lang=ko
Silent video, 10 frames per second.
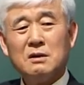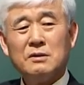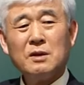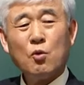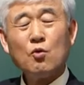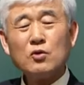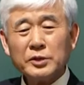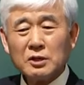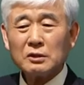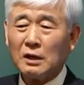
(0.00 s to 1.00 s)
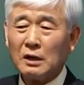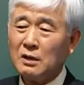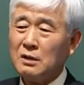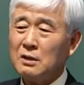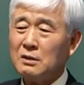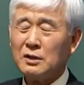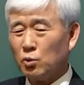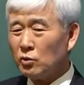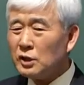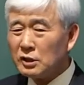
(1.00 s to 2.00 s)
내 봉급이 적다. 내
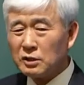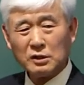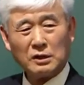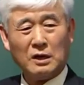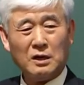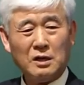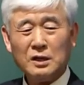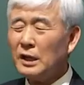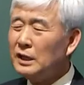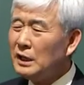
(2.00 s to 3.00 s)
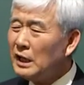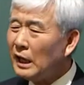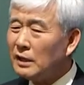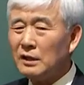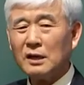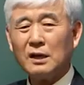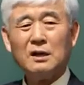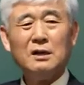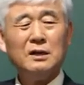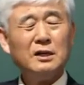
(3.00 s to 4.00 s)
소득이 적다. 내 일이 안 된다.
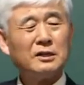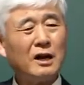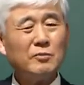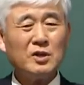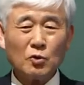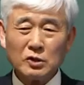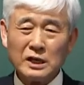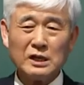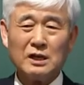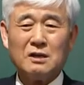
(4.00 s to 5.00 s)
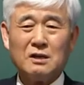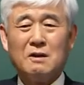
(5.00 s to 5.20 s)
이 삶이 이 모양이냐?